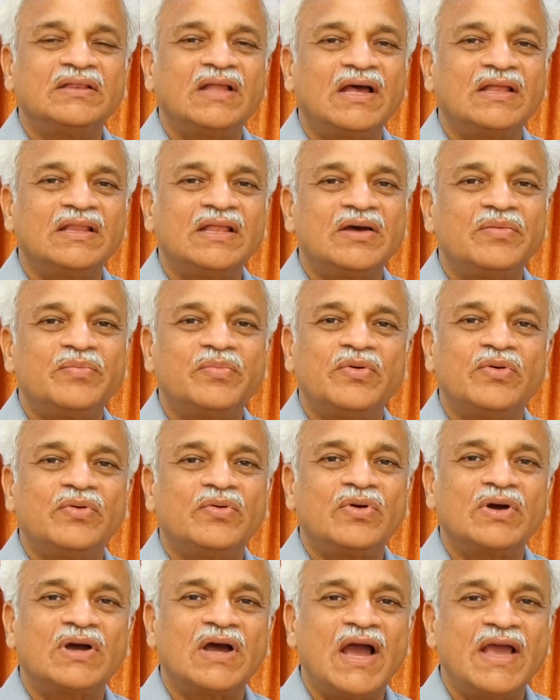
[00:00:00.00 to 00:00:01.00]
దాదాపు
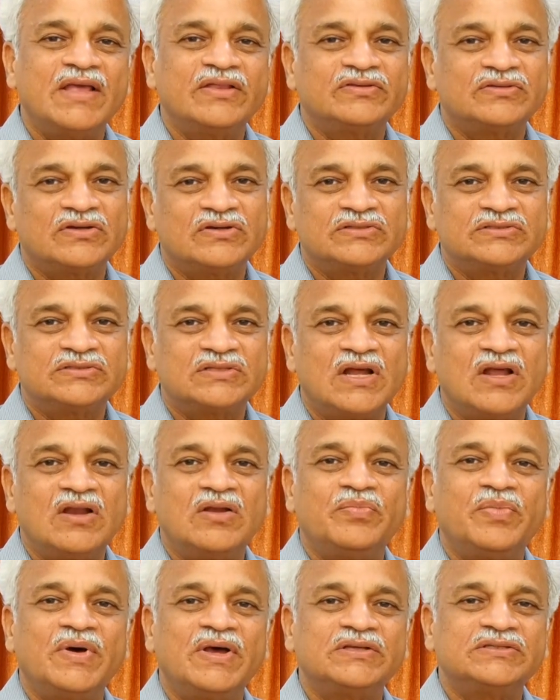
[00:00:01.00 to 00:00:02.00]
ఒక ఐదు
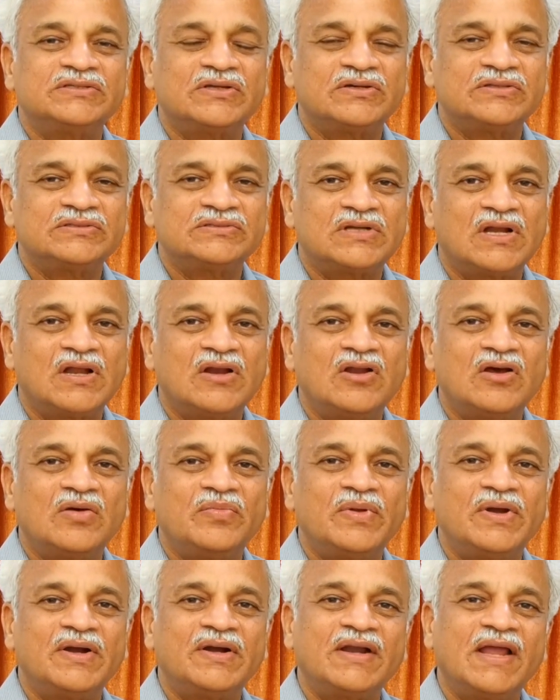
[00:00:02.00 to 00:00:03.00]
సంవత్సరాలు పది సంవత్సరాల
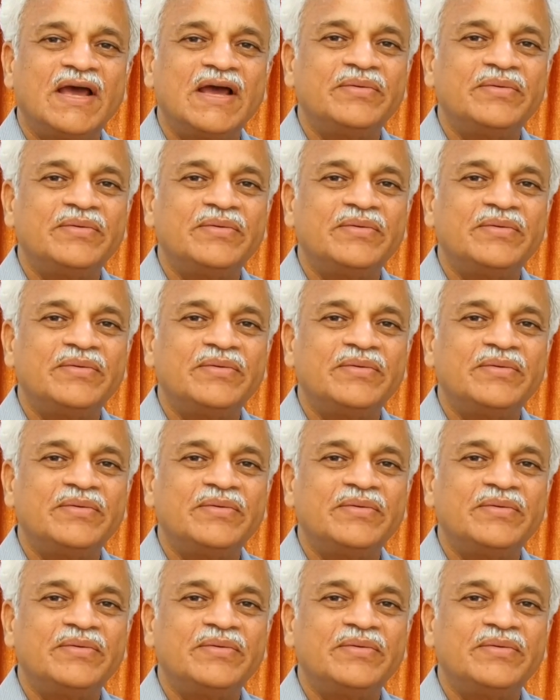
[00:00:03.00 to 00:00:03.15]
లోపల